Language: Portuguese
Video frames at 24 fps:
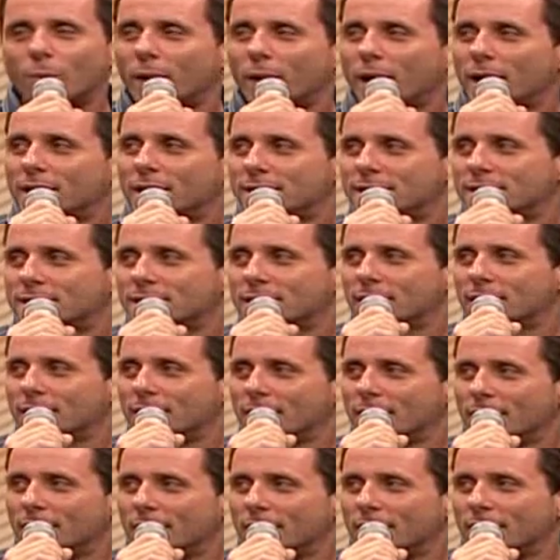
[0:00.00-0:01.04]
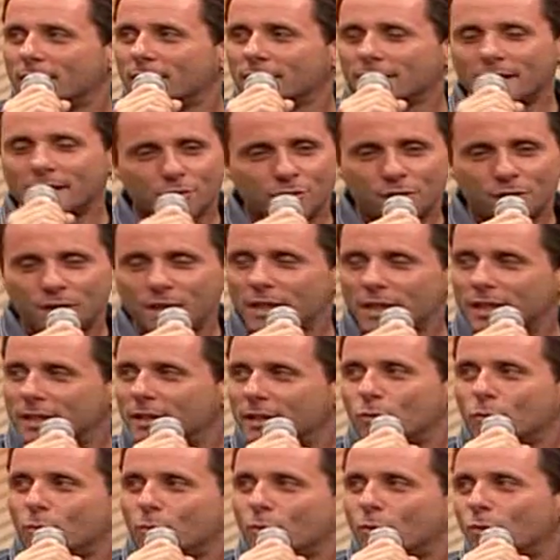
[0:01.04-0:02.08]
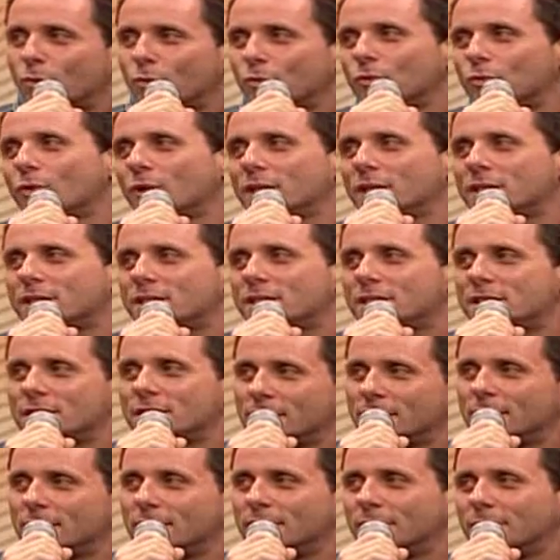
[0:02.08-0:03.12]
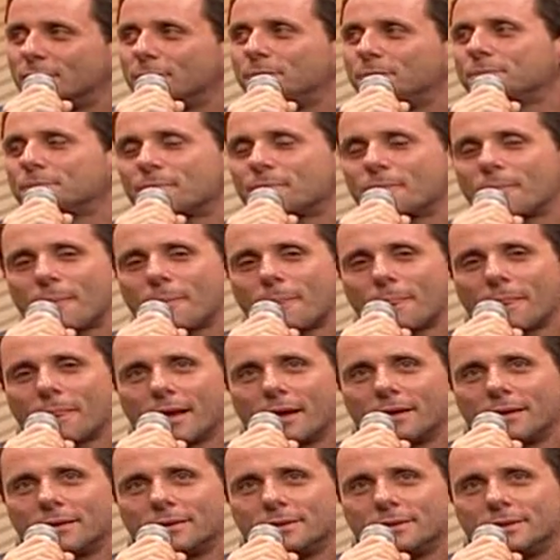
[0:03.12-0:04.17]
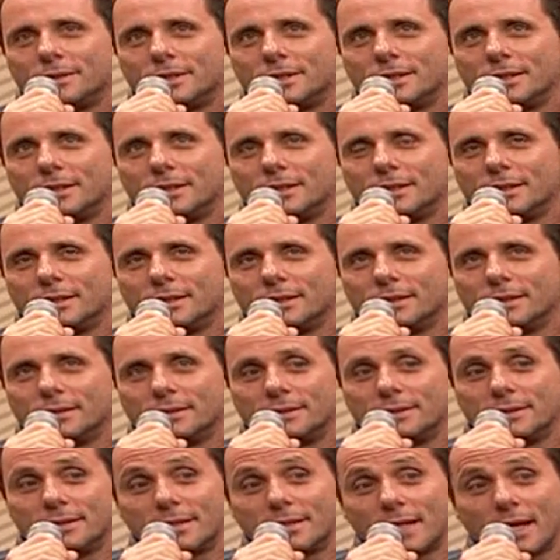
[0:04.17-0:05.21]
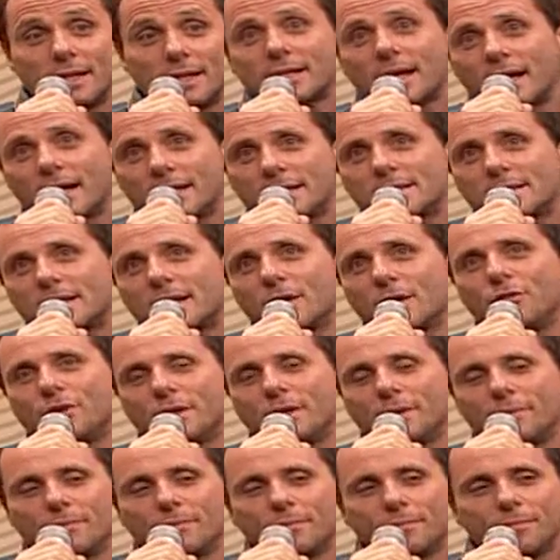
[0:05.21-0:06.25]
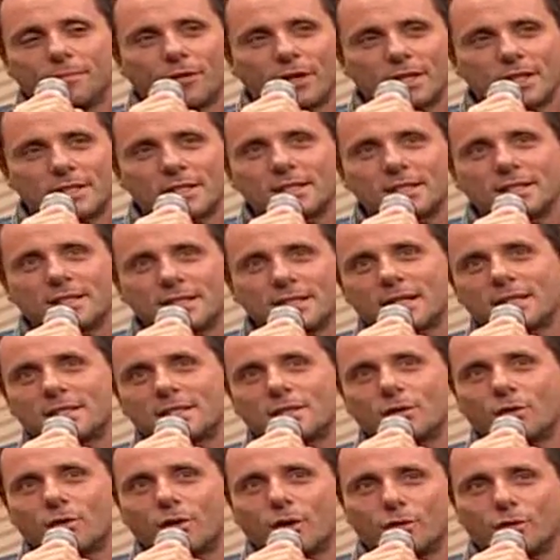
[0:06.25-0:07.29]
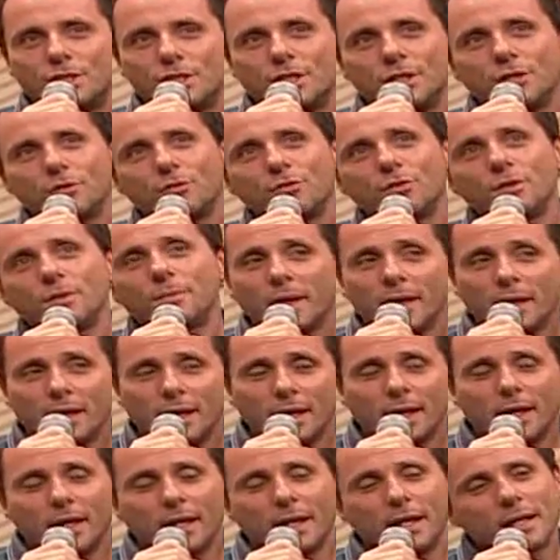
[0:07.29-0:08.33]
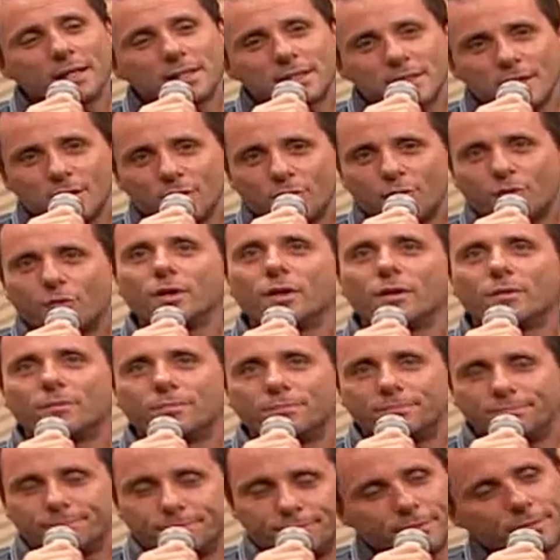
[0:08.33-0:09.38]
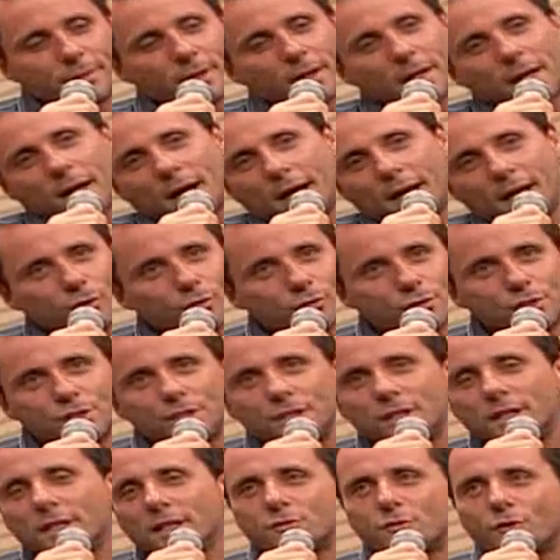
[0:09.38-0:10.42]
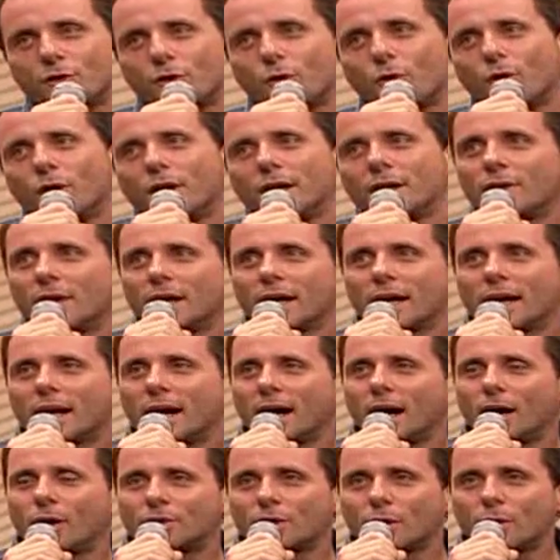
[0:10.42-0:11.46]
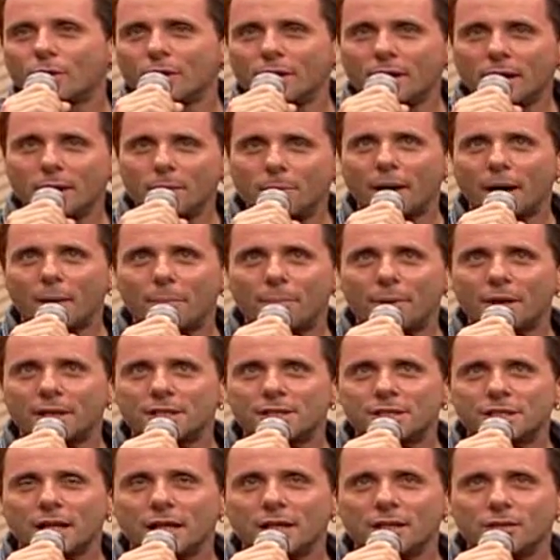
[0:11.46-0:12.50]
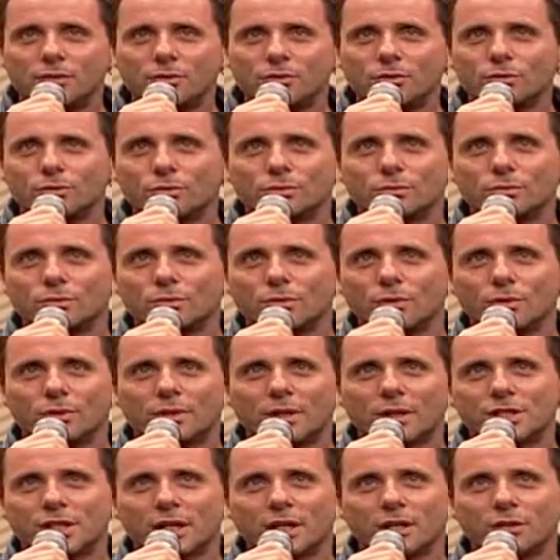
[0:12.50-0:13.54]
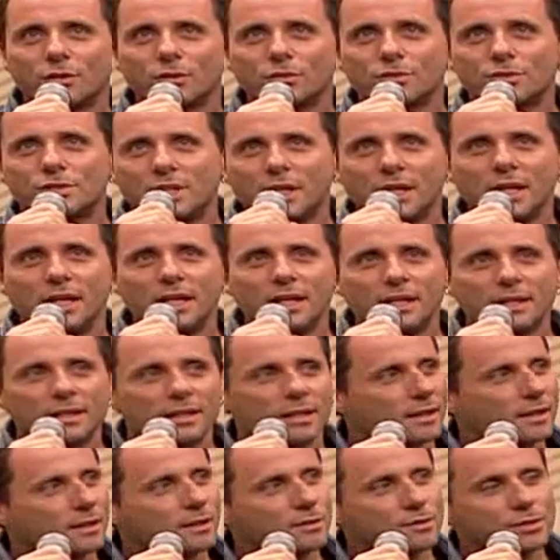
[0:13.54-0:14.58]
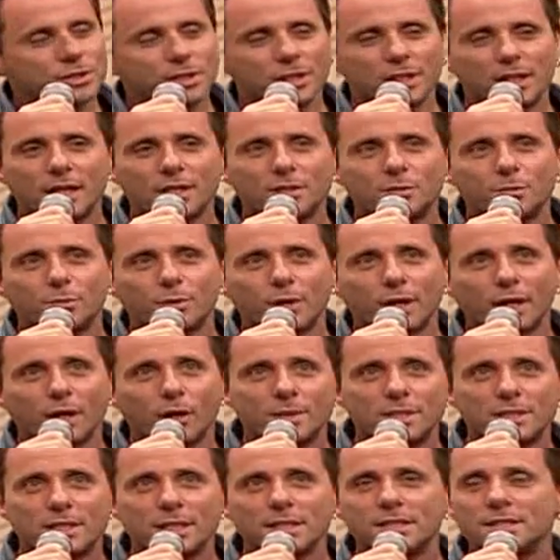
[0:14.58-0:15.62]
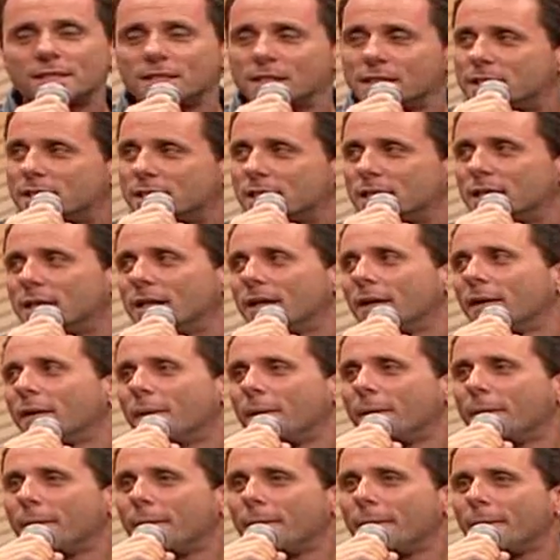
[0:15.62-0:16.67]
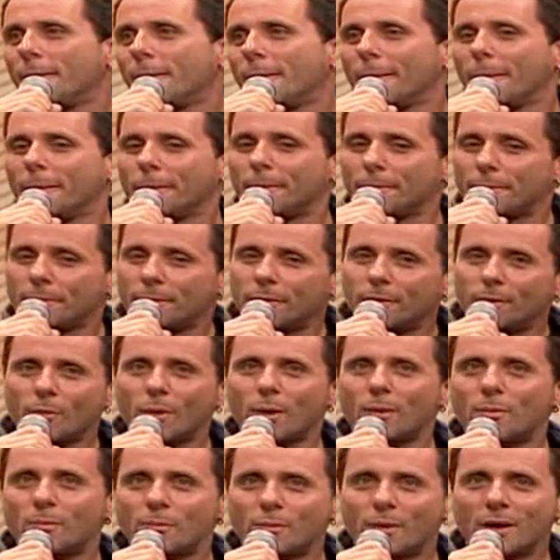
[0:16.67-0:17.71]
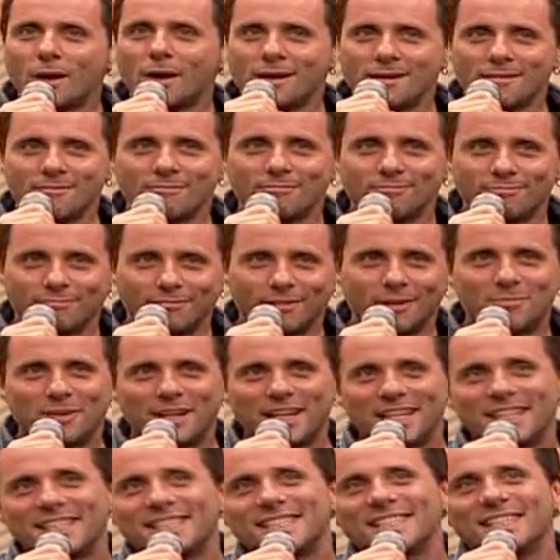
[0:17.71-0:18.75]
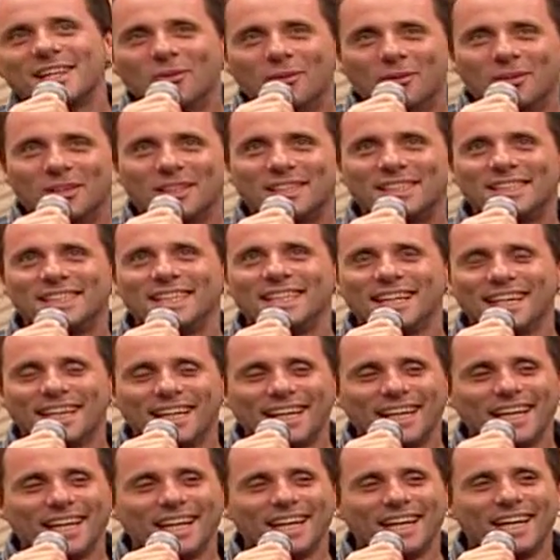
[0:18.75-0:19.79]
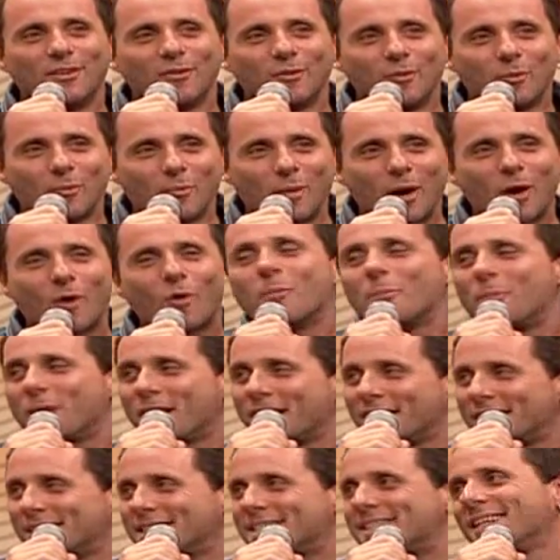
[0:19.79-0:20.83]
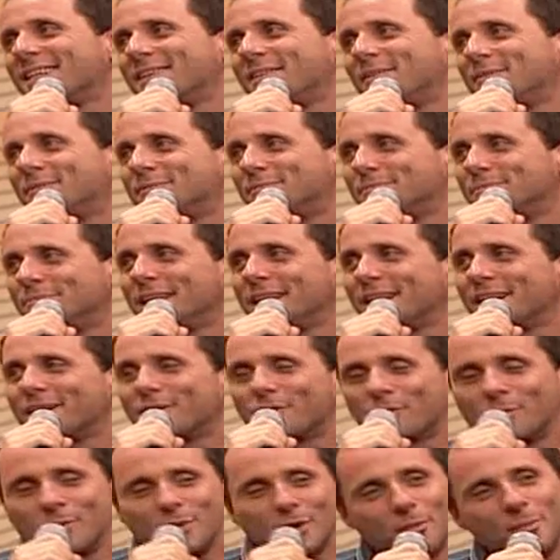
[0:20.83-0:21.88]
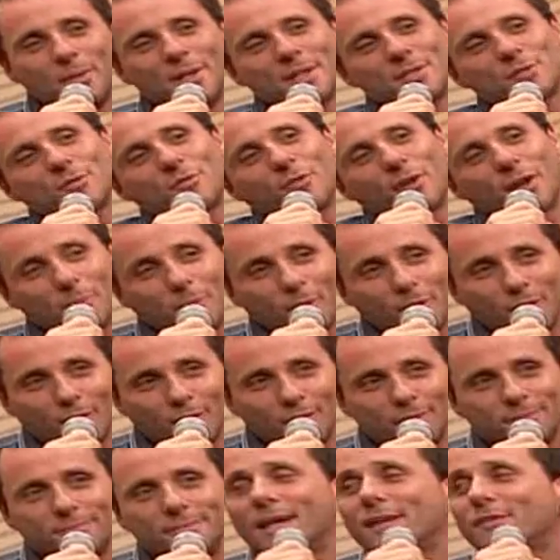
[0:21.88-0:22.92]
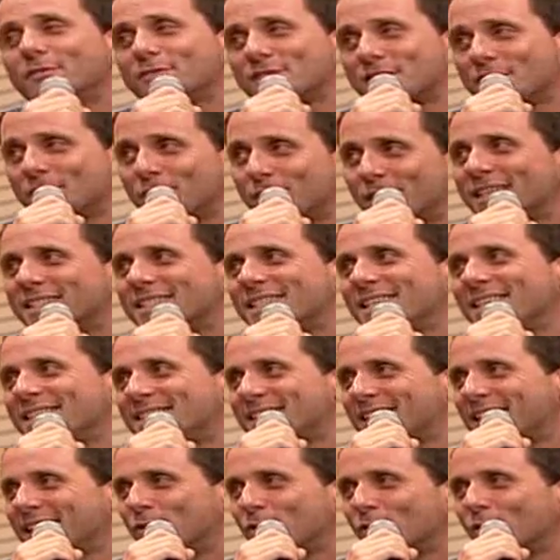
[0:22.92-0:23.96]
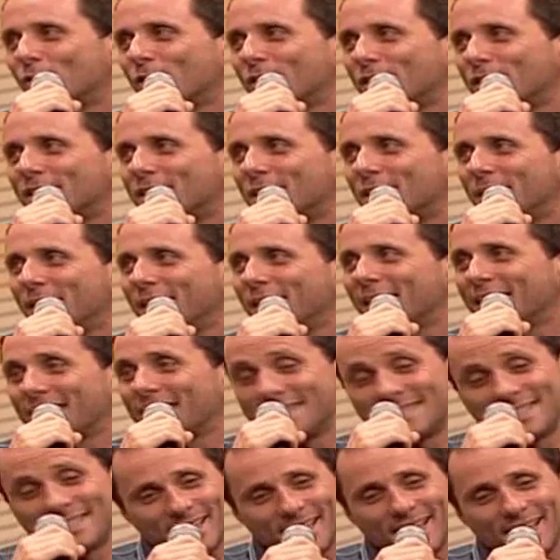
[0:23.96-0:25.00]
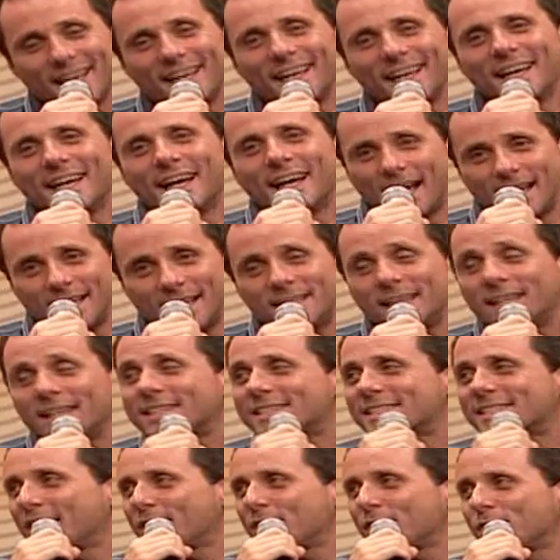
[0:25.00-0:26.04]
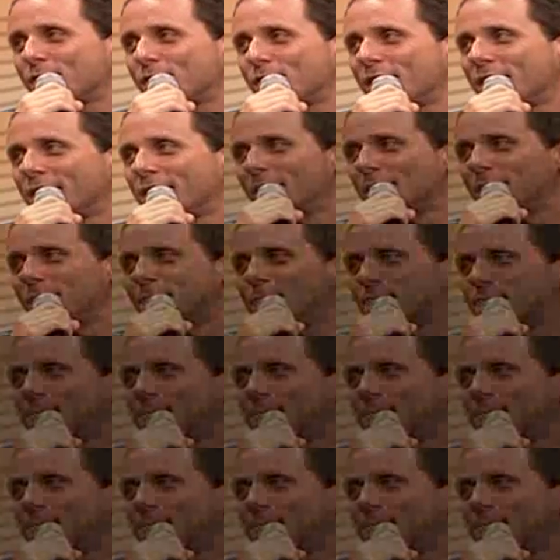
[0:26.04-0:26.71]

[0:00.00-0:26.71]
mais da vida e do mundo antes de, de, de, se arriscar a escrever. Foi essa sensação que eu tive e assim fui. A carreira com os Titãs foi correndo legal tal. E aí, a partir aí do. Quando estava chegando uns 30 anos de idade por aí, comecei a sentir uma, uma, uma pressão, assim, uma cobrança minha comigo mesmo. Falar, pô, e aí, você não queria ser escritor também? Quer dizer, aí tem que escrever, né?